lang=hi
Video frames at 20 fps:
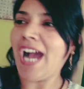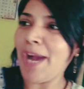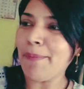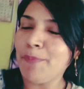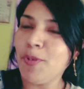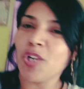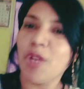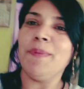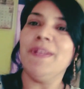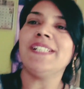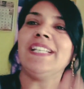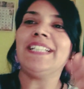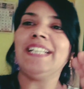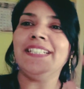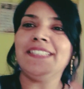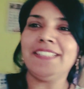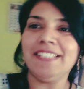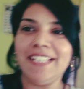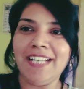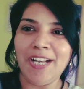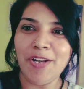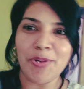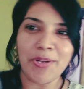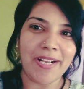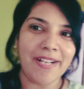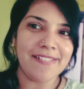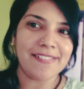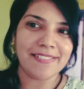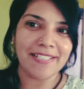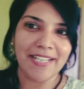आप लोगों में से कितने लोग
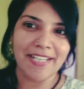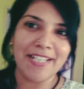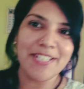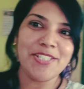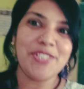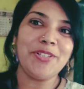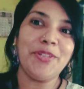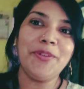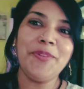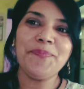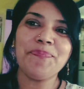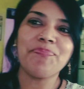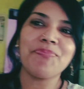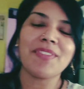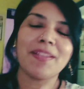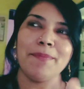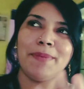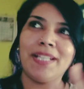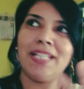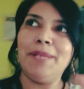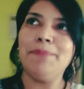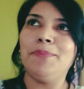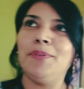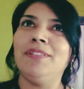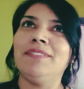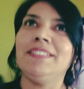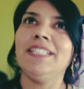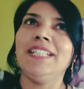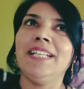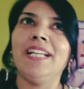ऐसे हैं जो मतलब
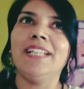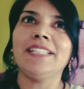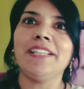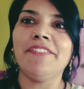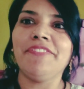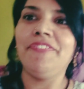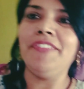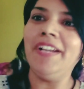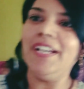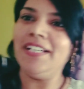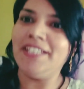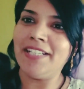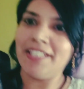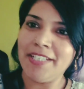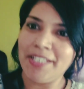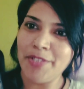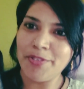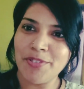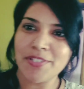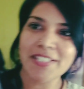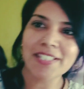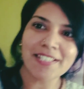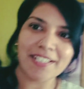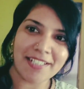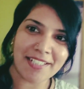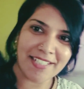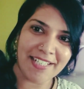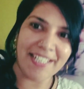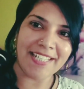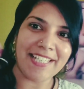बोलते हैं ना कि फ़िल्टर यूज़
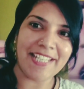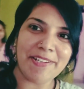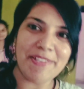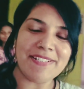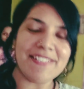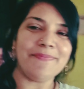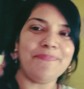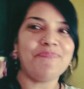करने के